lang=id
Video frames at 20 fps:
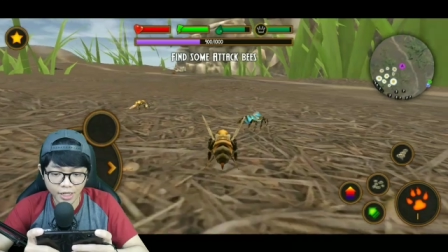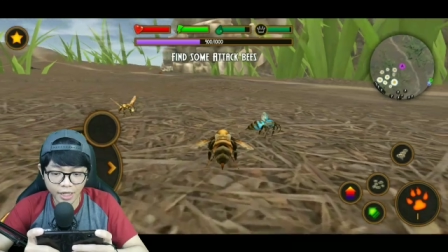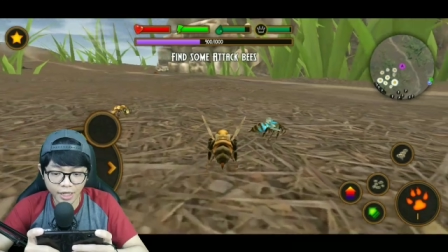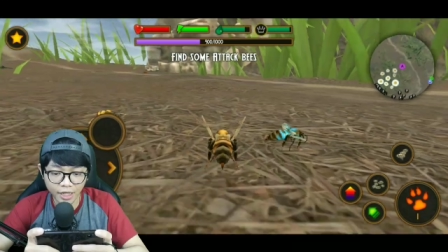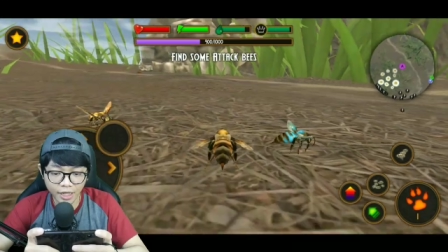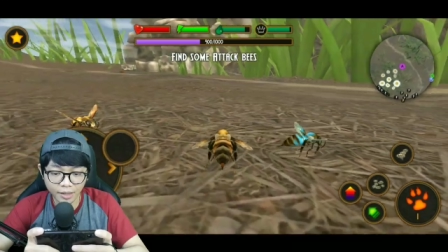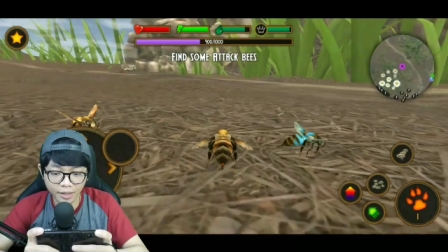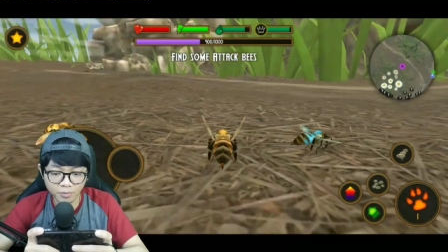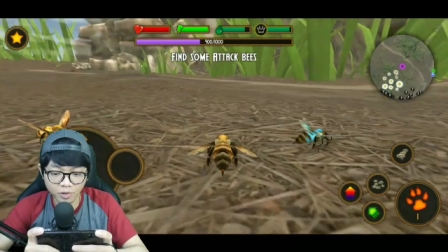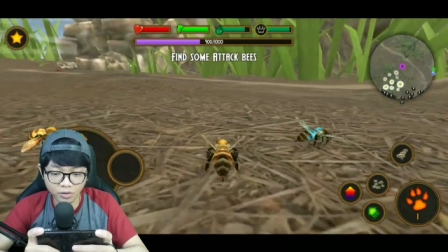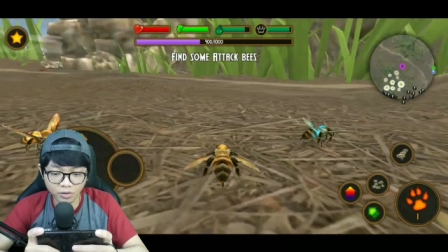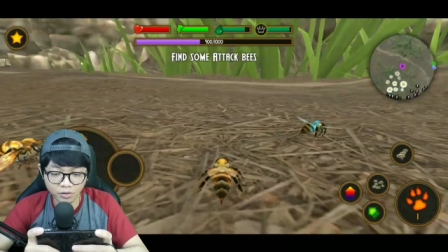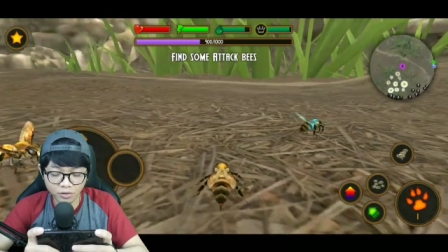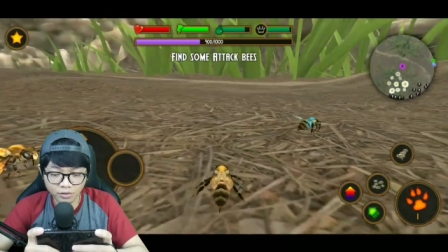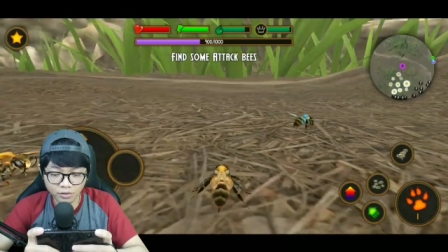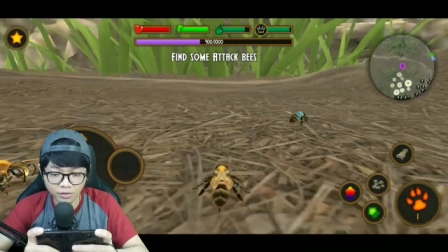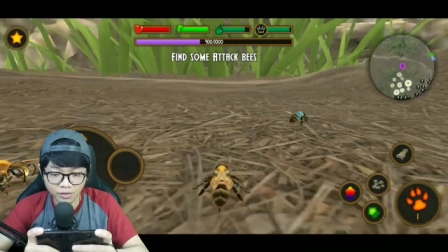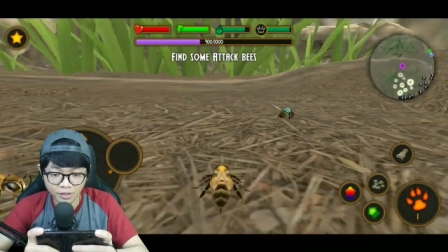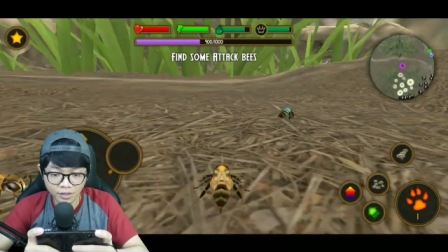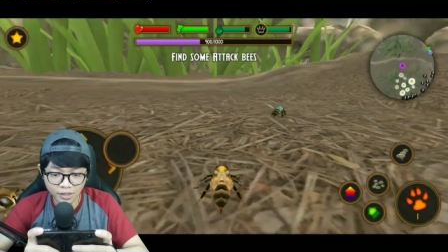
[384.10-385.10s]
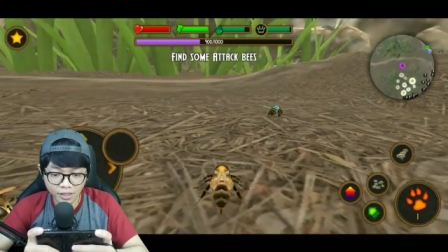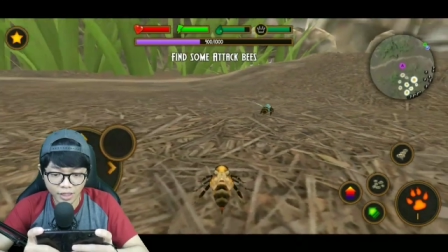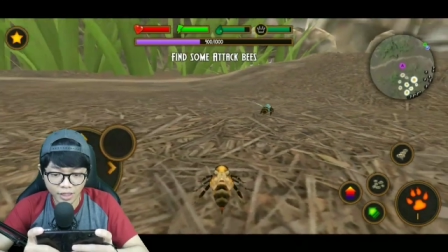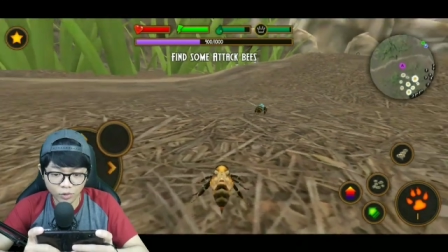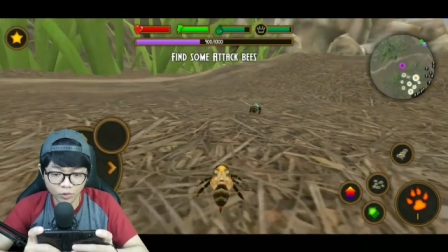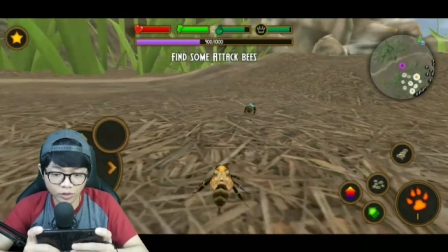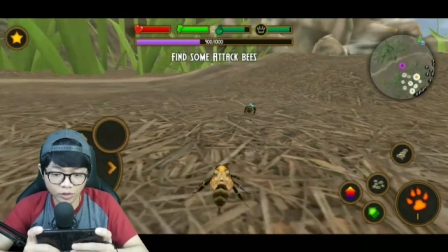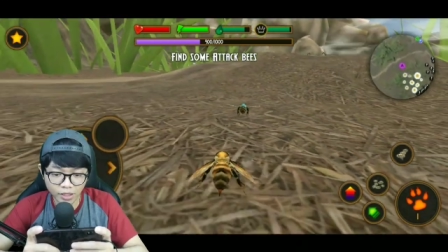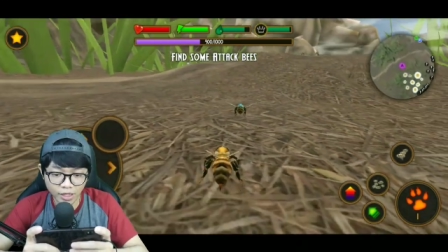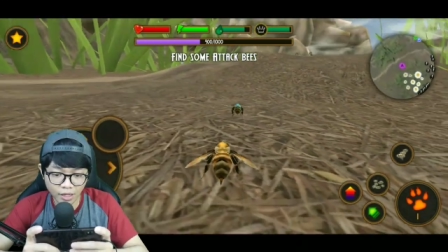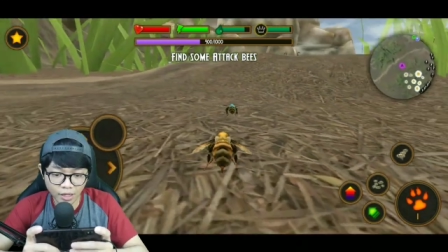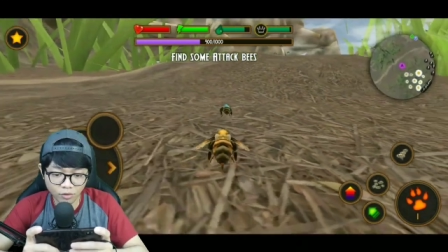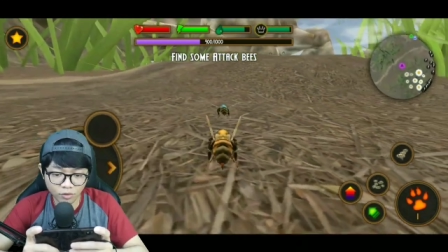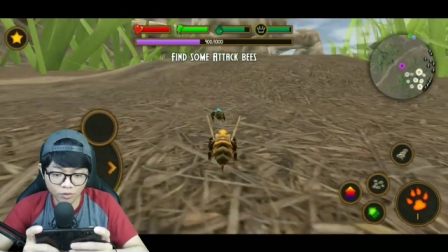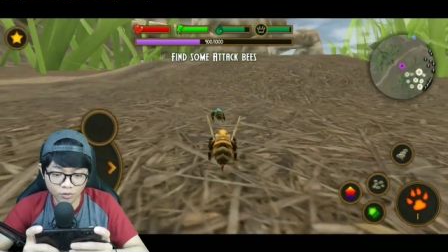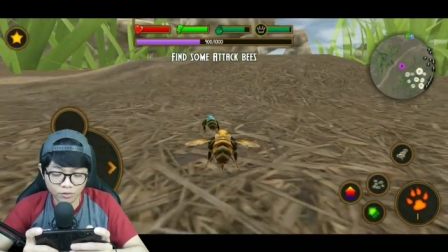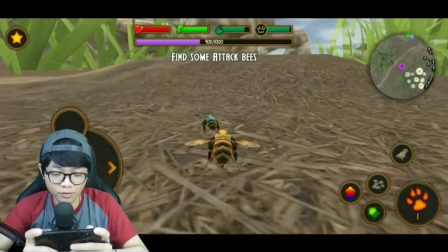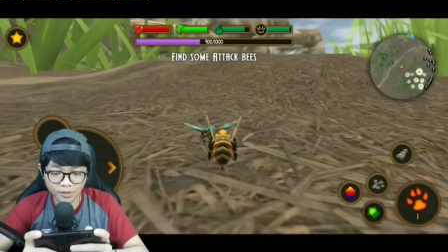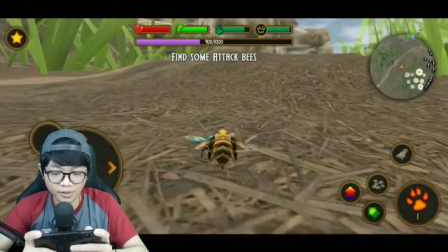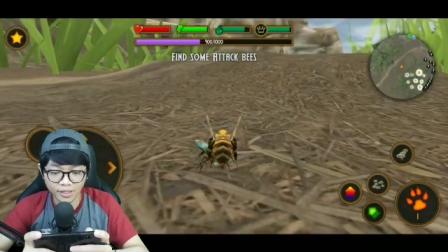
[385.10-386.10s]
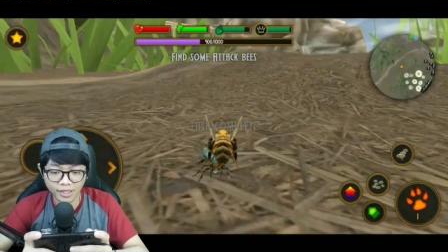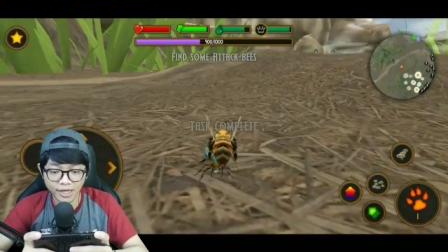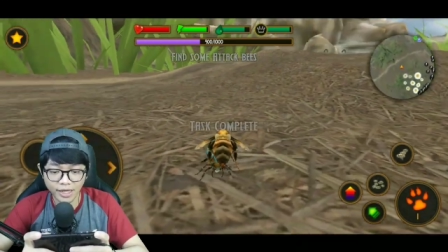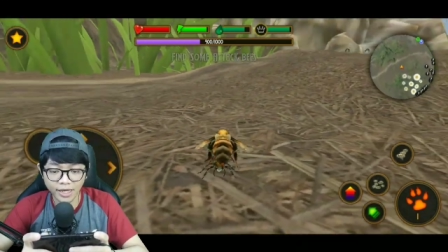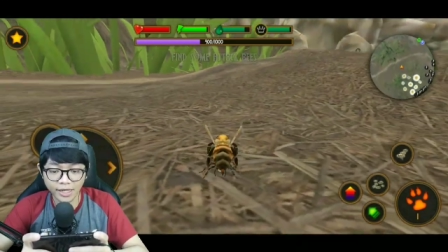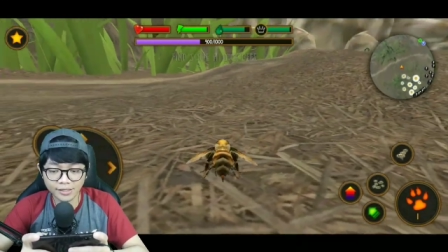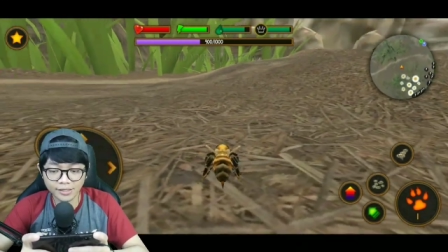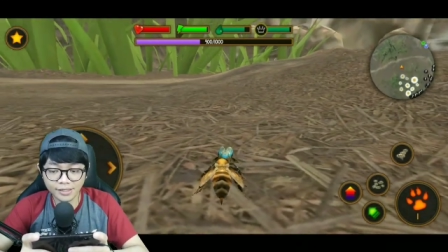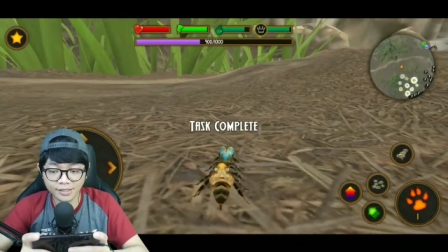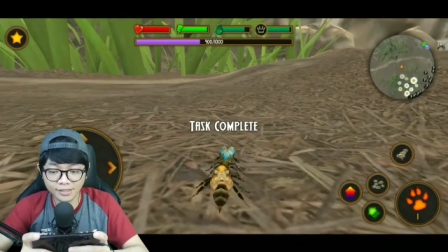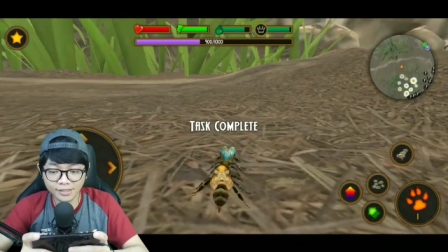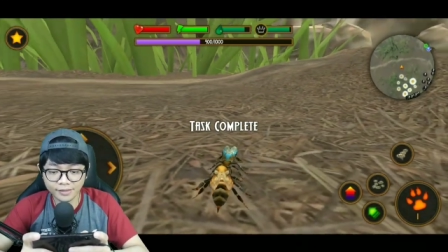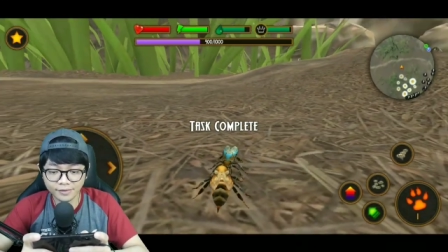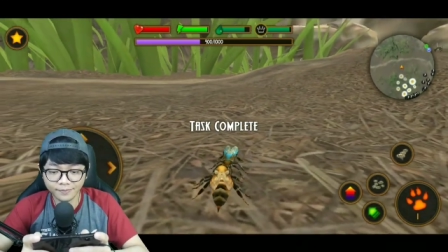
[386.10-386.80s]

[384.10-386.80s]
Eh, Hey, kamu ikutin aku. Yes. Oke,